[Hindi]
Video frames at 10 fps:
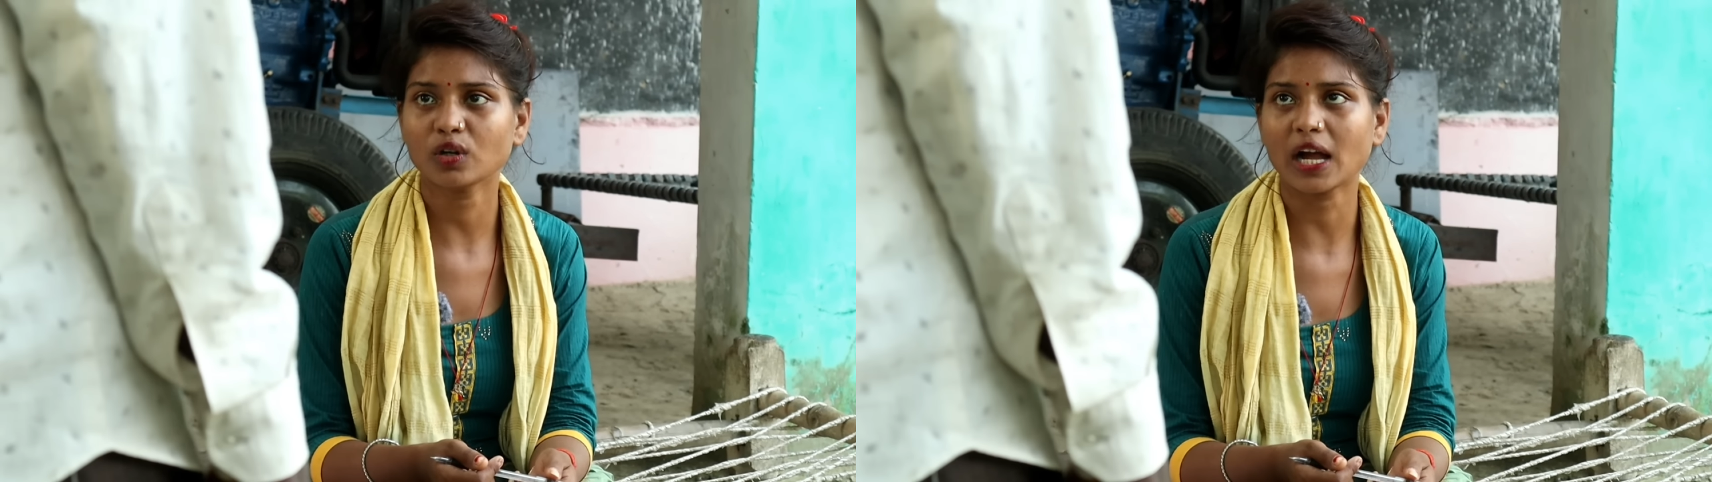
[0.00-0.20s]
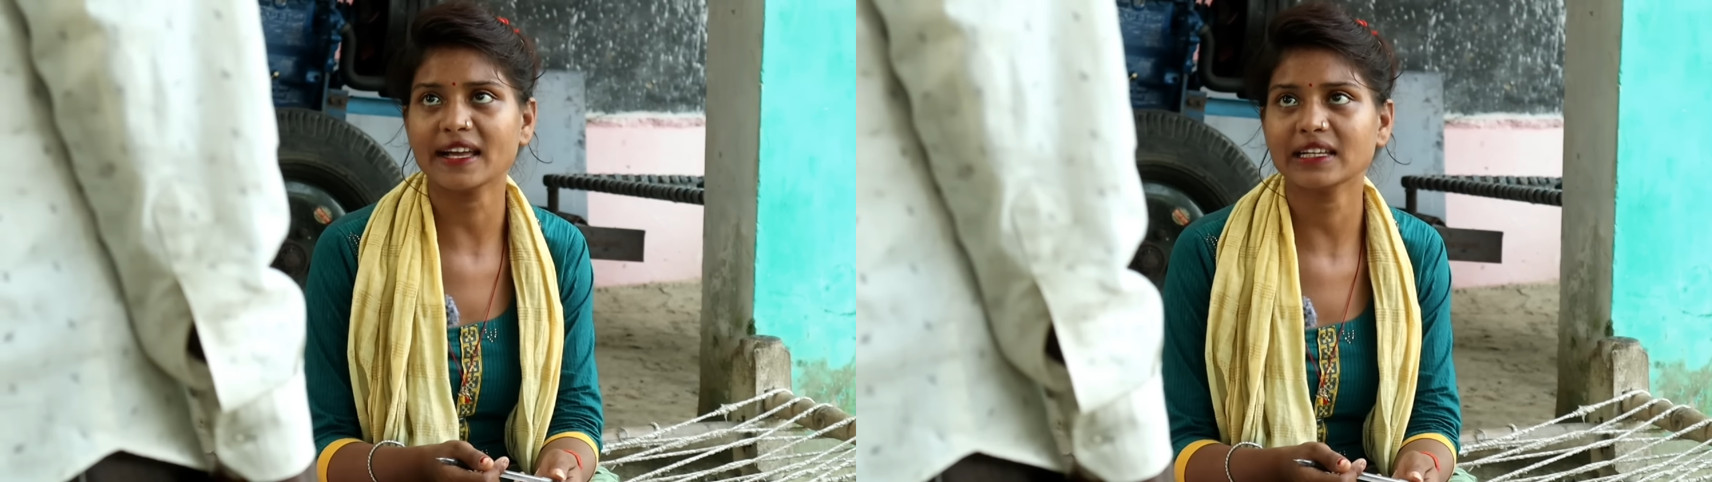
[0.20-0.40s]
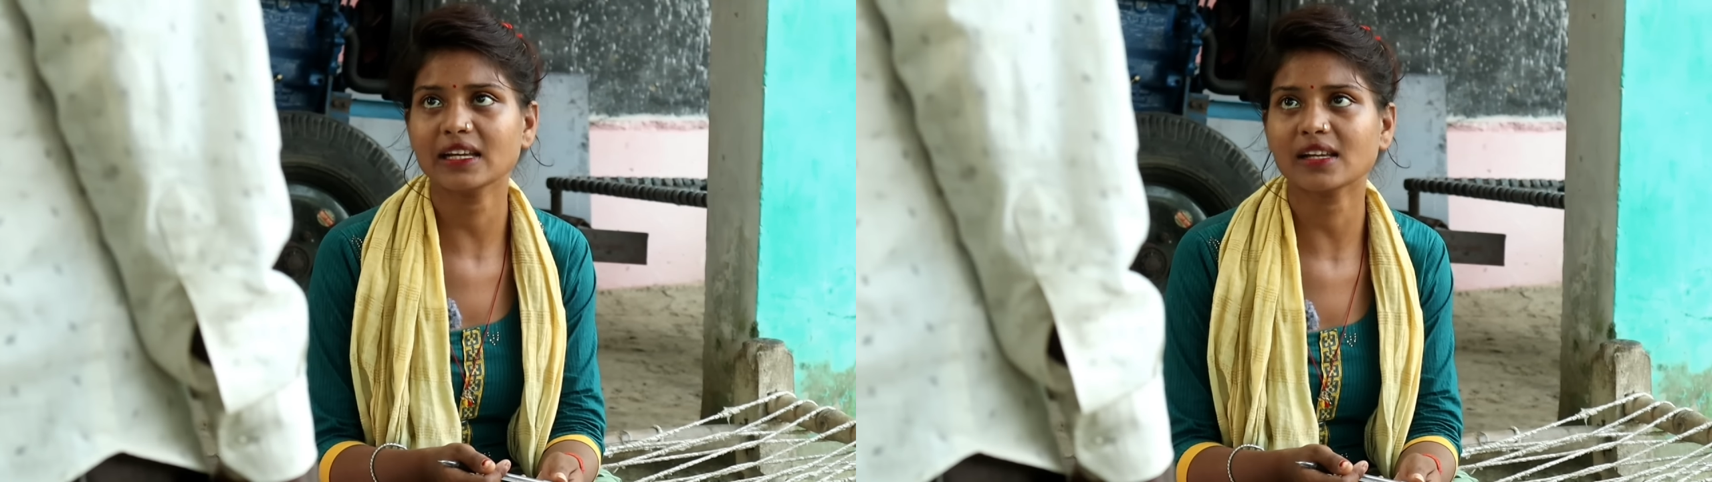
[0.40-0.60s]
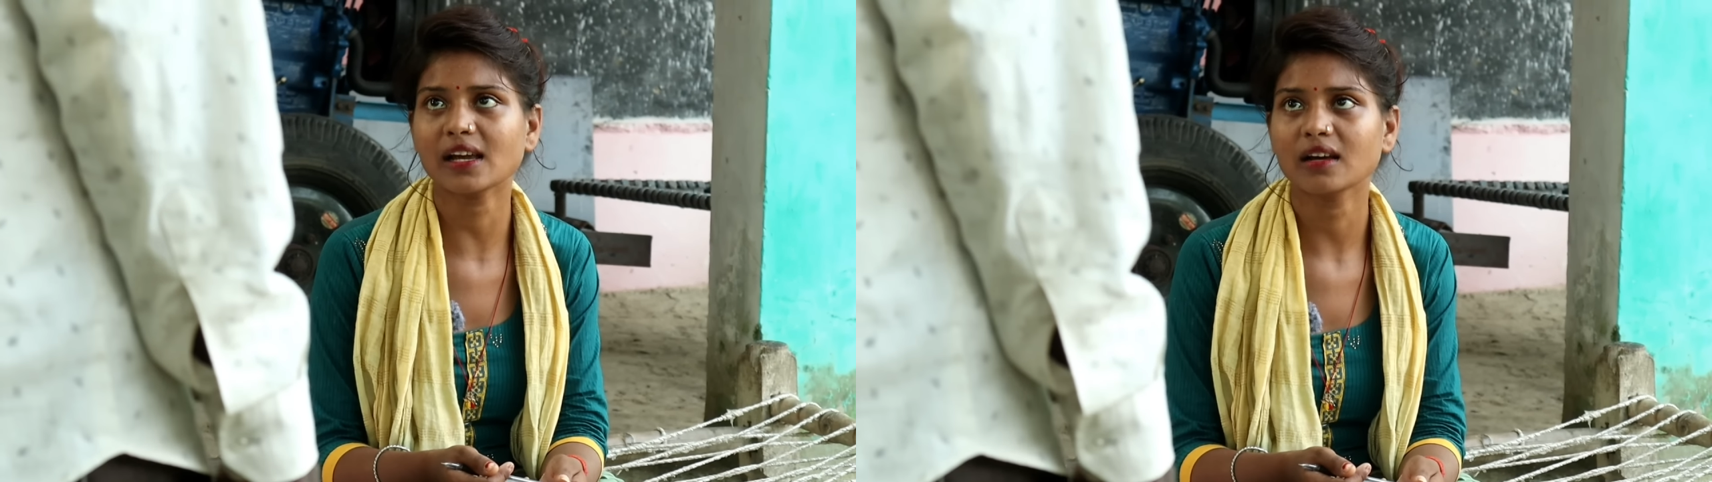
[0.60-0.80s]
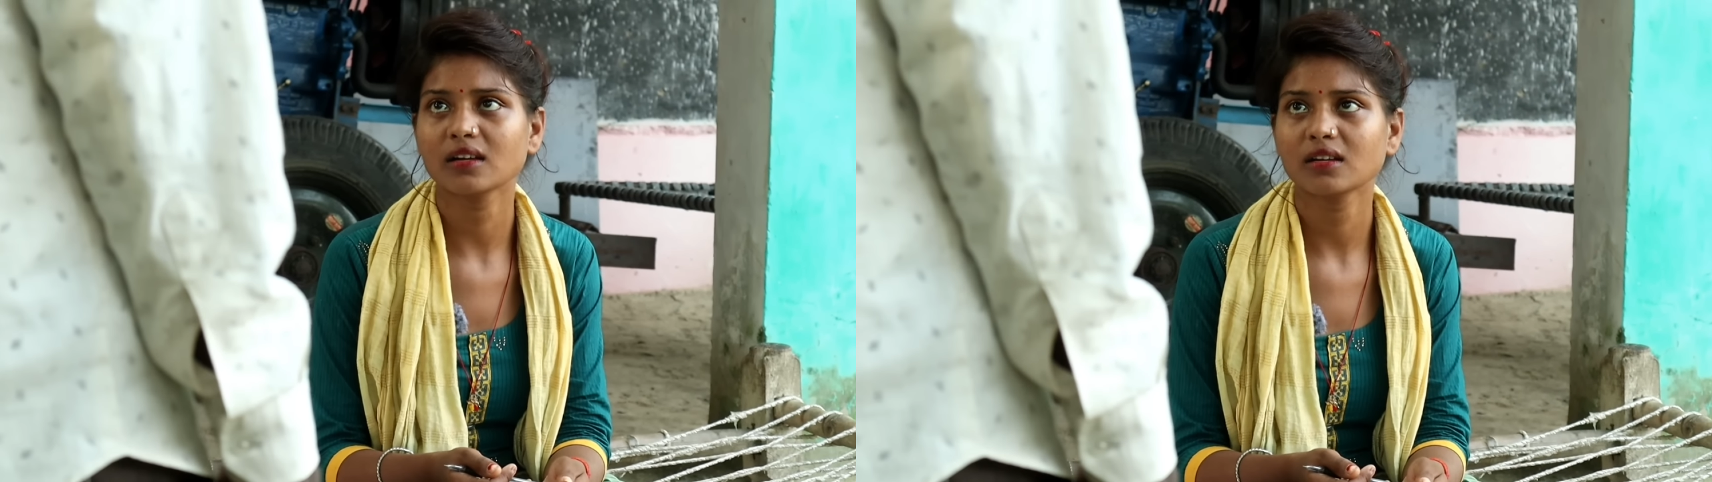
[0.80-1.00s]
तो खाएंगे
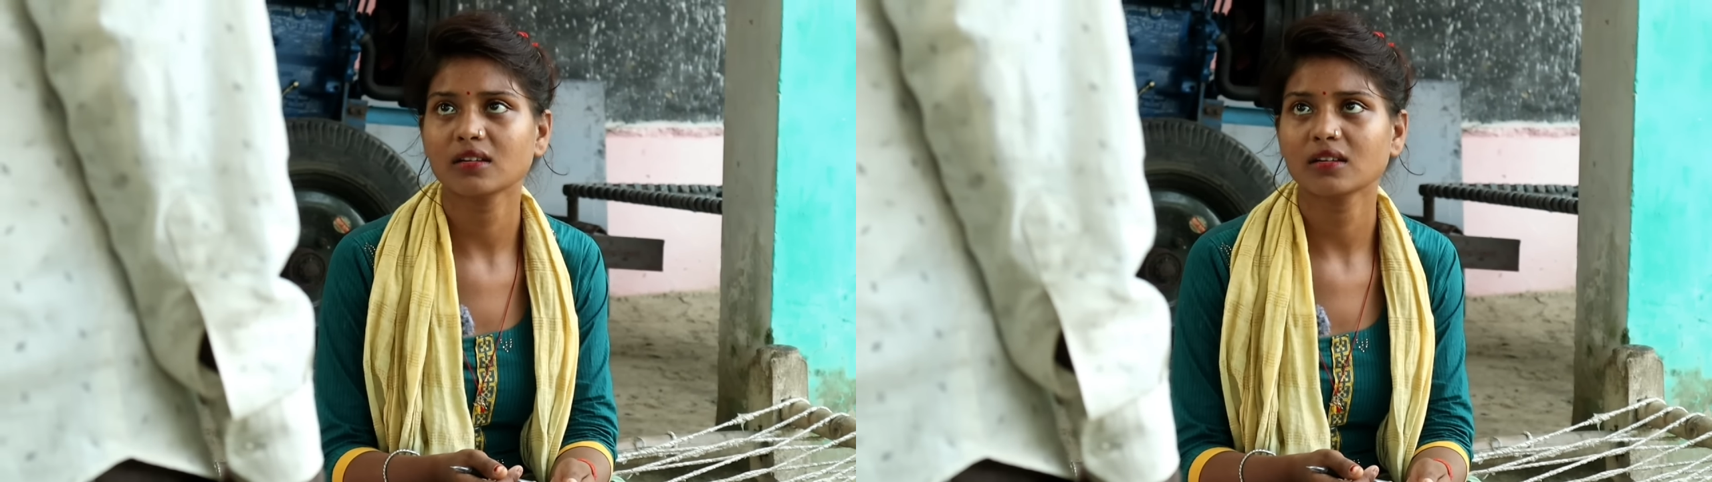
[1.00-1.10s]
क्या